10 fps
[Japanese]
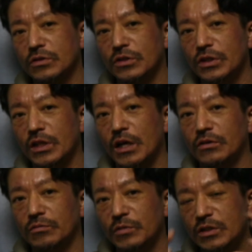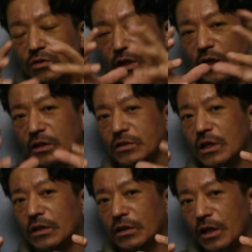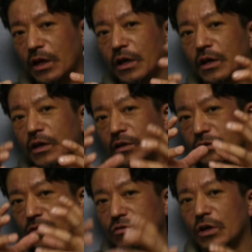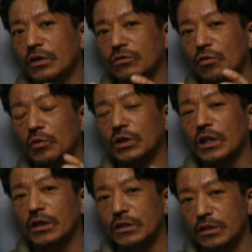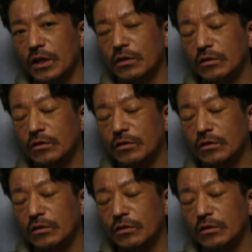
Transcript: 水ってある水の中に使って蝶々がいると思ってたんですね。